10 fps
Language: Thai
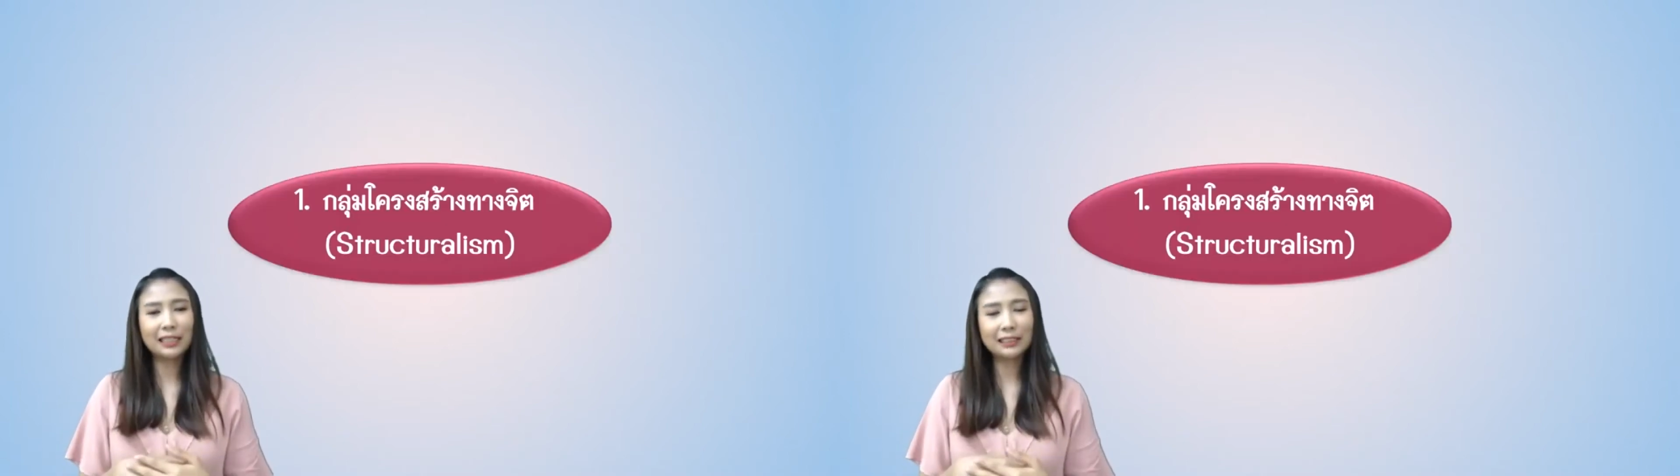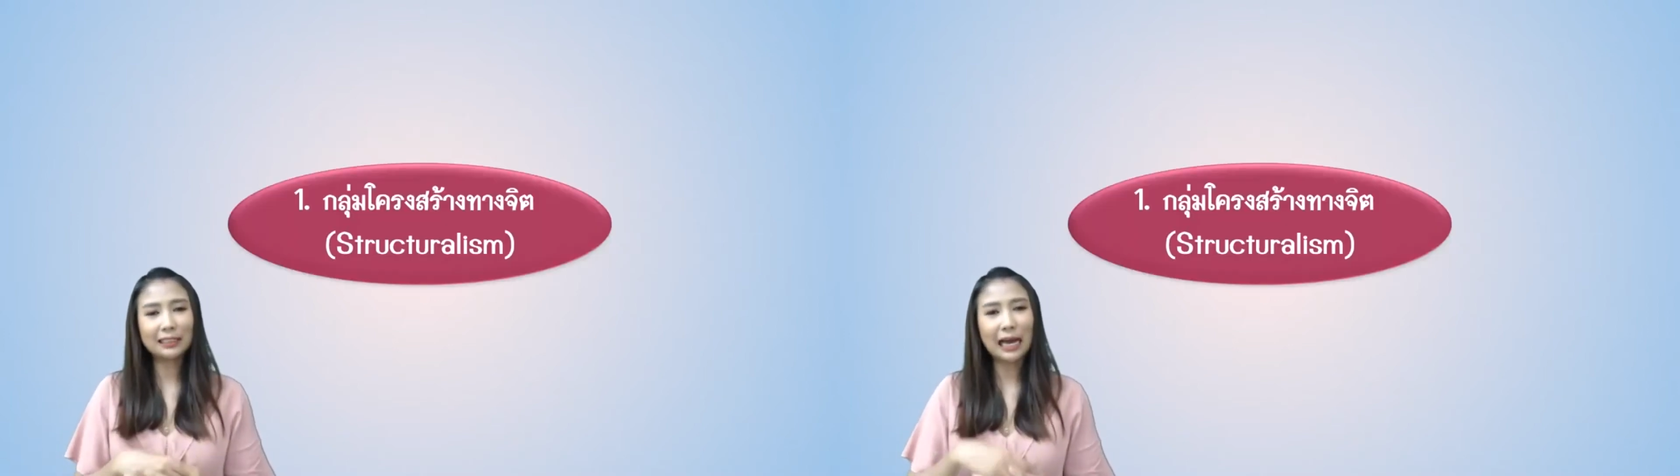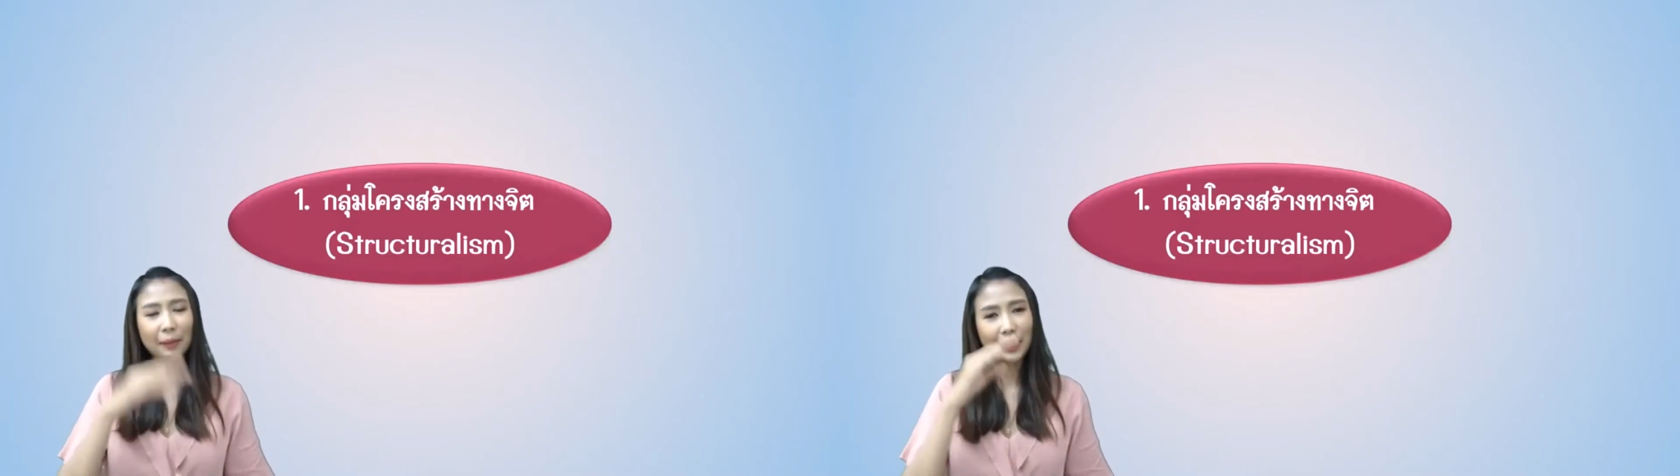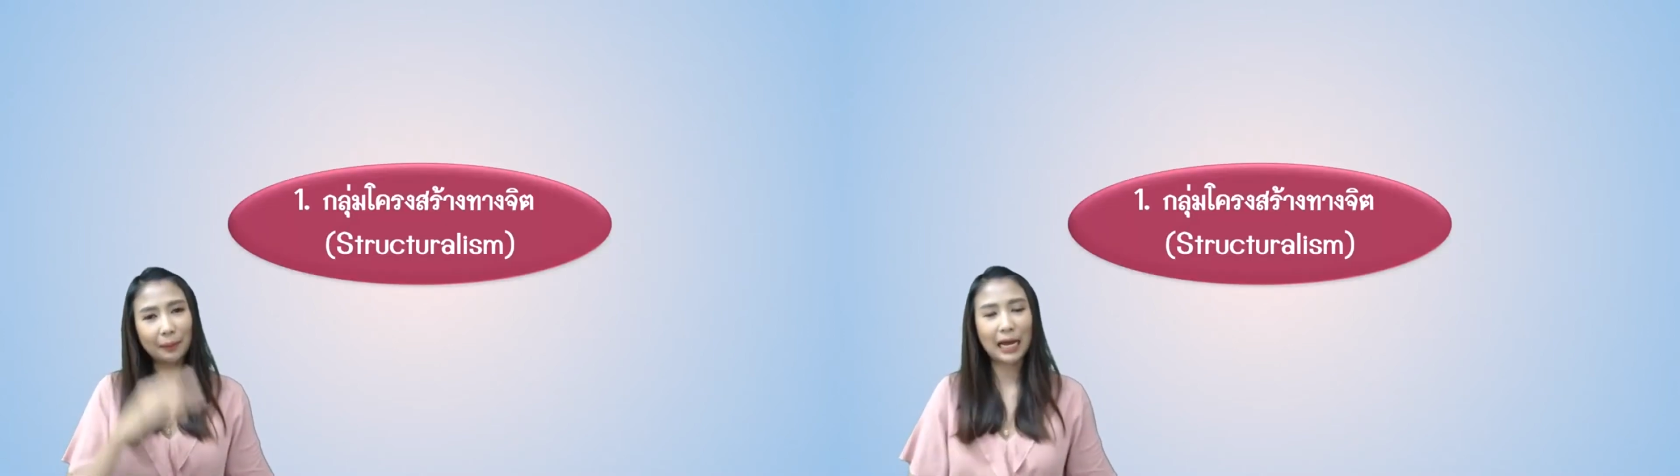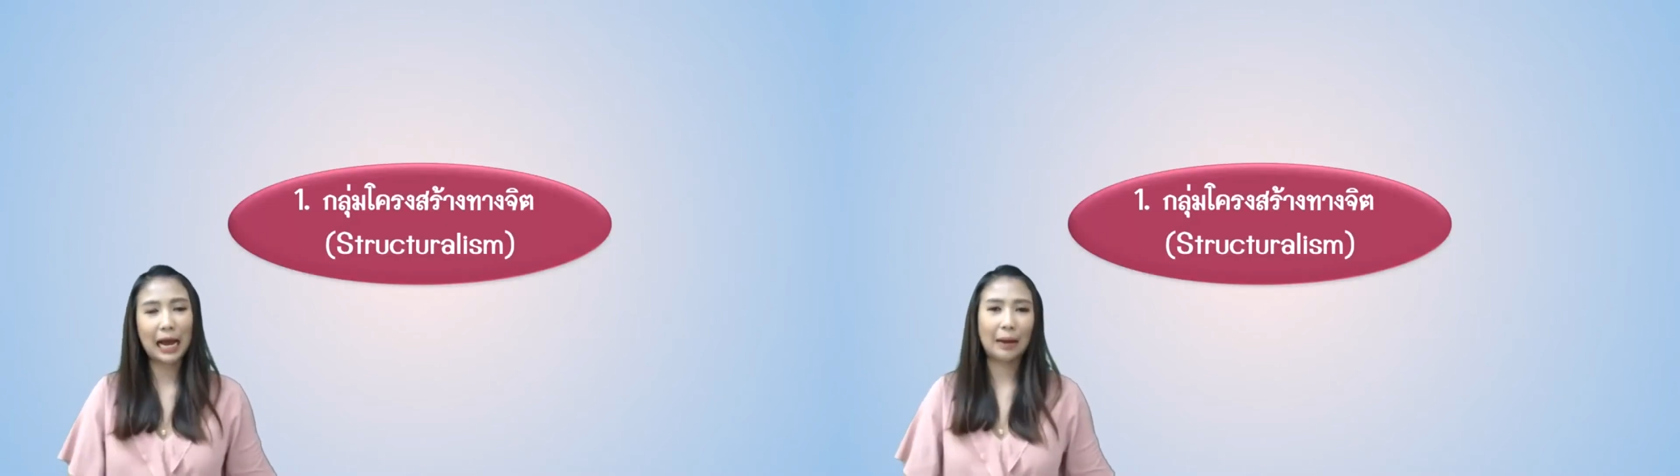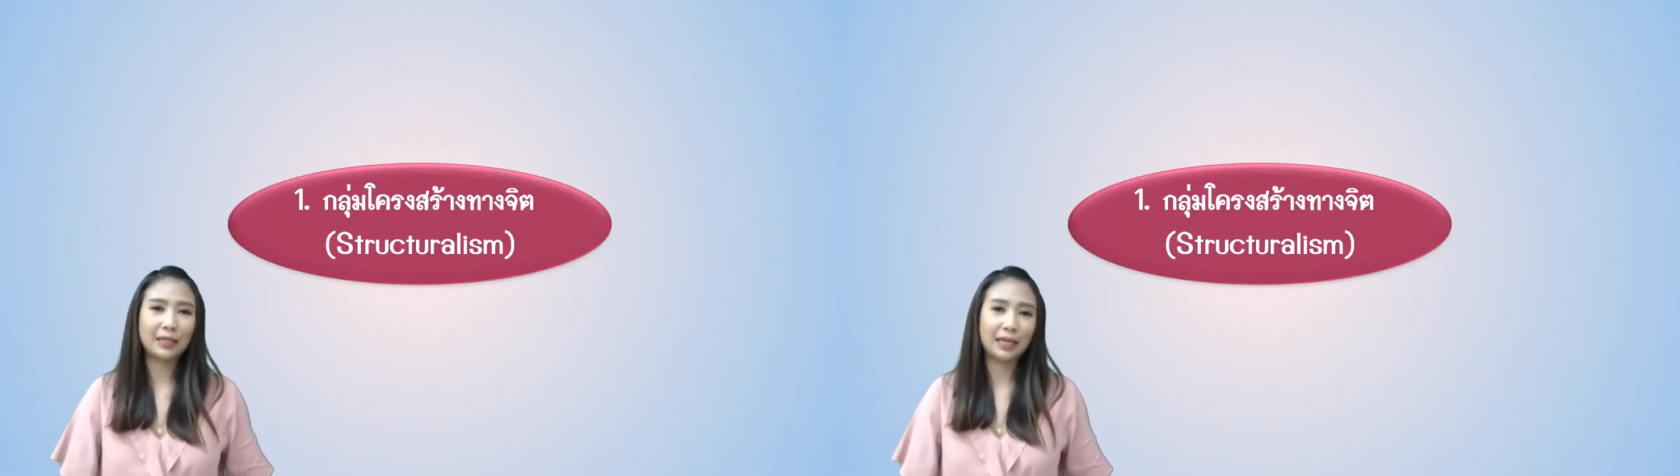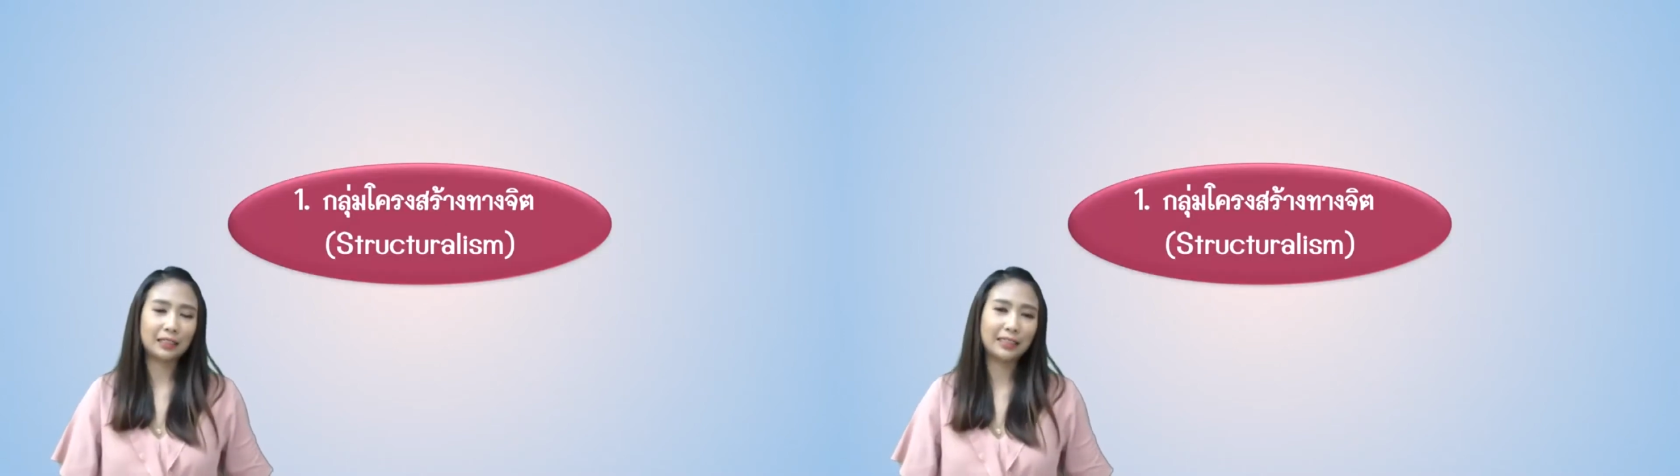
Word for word: ถ้าจะตั้งเป็นคำถามเนี่ย